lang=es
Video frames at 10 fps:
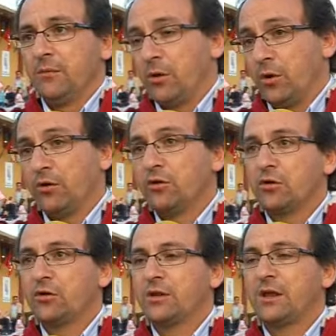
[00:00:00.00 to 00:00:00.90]
Pero bueno,
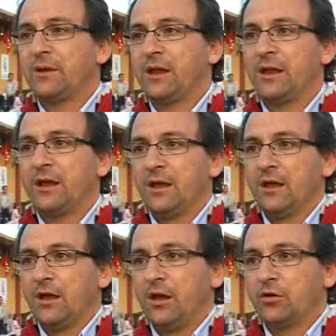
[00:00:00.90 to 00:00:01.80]
yo creo que también...
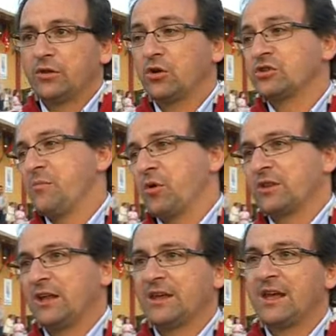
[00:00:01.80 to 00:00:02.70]
Eh, otra cosa
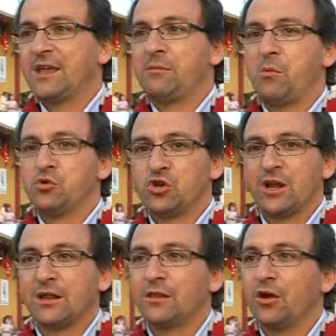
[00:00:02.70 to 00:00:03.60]
importante que ha llamado mucho
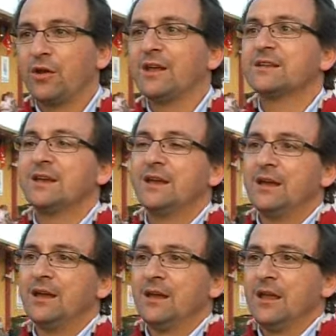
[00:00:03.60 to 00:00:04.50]
la atención es
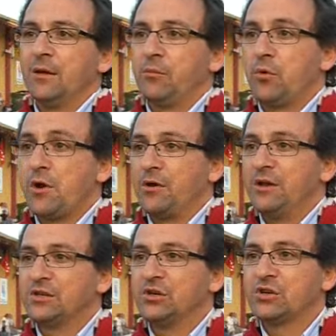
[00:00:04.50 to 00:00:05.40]
eh, bueno,
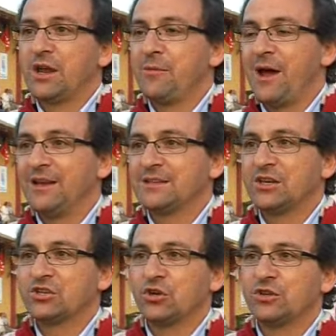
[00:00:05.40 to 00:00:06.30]
esos animales
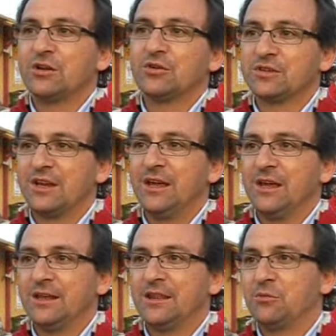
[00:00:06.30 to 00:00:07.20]
exóticos
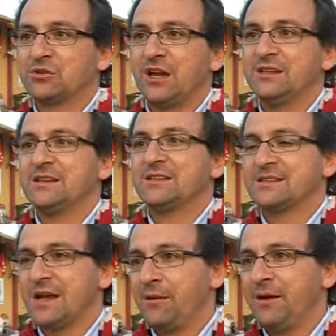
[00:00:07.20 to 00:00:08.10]
que tenemos ahí,
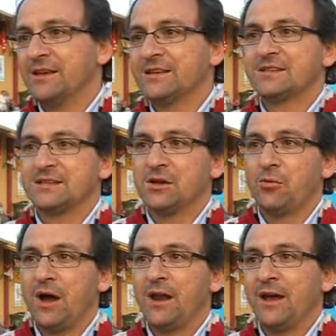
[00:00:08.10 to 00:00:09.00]
esas aves, esas
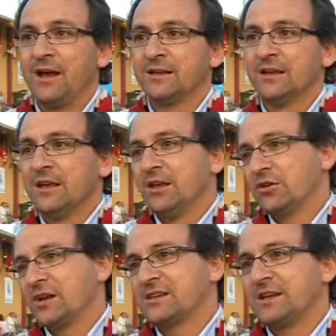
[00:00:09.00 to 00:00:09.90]
iguanas y
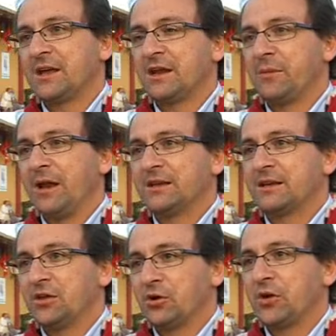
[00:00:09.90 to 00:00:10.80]
otra serie de animales
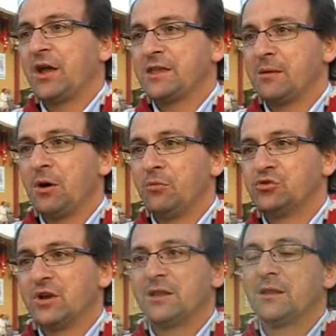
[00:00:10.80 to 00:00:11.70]
que yo creo que han llamado mucho la